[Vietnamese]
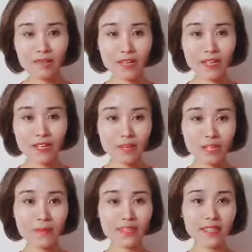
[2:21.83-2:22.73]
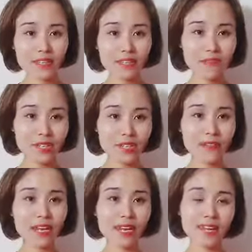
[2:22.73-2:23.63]
và nếu như bạn thấy cái
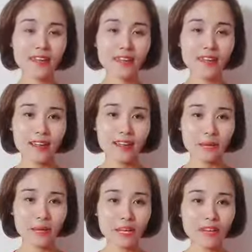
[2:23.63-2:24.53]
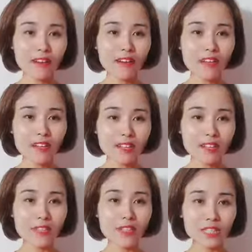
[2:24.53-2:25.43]
video này mà có ý
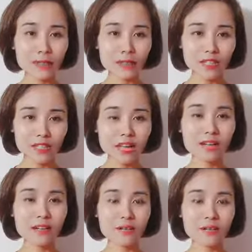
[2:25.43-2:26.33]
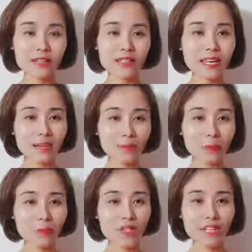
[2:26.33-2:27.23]
nghĩa với nhiều người khác mà người ta đang
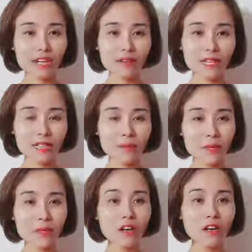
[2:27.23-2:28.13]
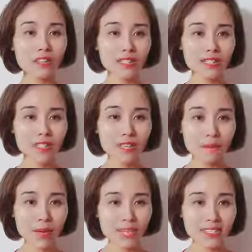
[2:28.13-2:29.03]
mong muốn khao khát tìm kiếm cơ hội thì
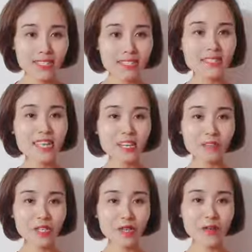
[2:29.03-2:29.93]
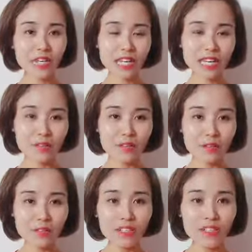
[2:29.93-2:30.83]
bạn hãy chia sẻ cái video này để
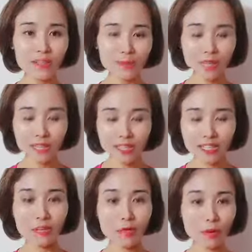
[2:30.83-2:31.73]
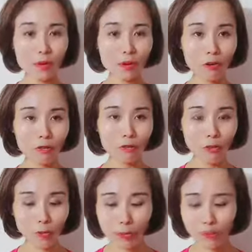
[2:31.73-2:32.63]
nhiều người được biết đến cái cơ hội
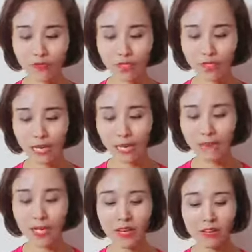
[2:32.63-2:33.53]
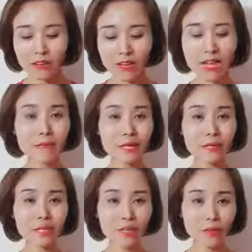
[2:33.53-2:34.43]
vô cùng tuyệt vời này và bạn
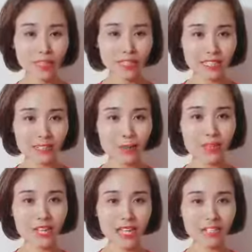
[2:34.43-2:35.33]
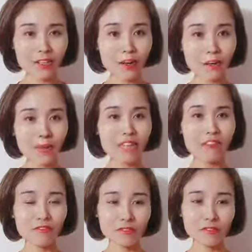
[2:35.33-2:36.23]
cũng đừng quên nhấn nút like, comment
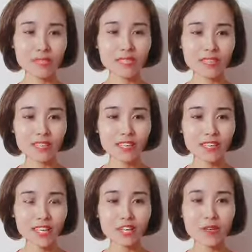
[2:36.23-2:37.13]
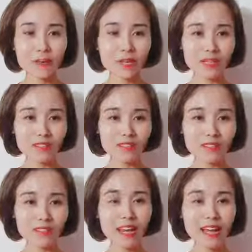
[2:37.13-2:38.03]
ở phần bên dưới. Điều đặc biệt hơn
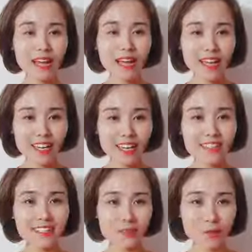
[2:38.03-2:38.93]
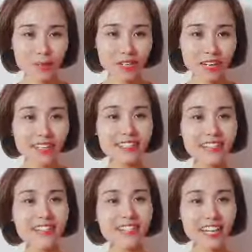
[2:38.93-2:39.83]
nữa là hãy nhấn nút đăng
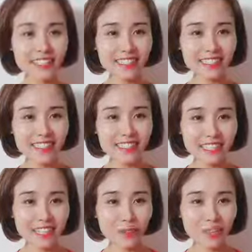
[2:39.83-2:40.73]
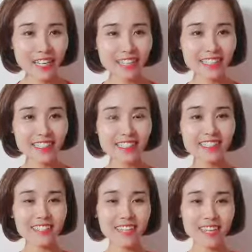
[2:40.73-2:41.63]
ký kênh, nhấn nút đăng ký
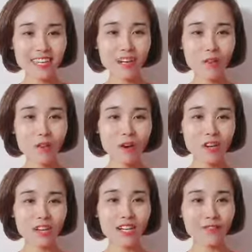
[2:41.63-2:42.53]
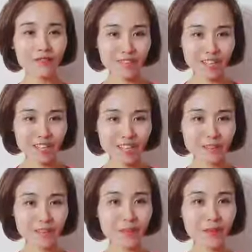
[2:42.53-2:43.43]
kênh để không bỏ lỡ các
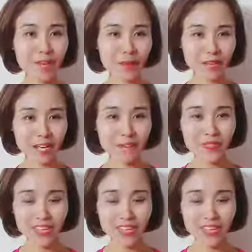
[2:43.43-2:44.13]
video tiếp theo nhé.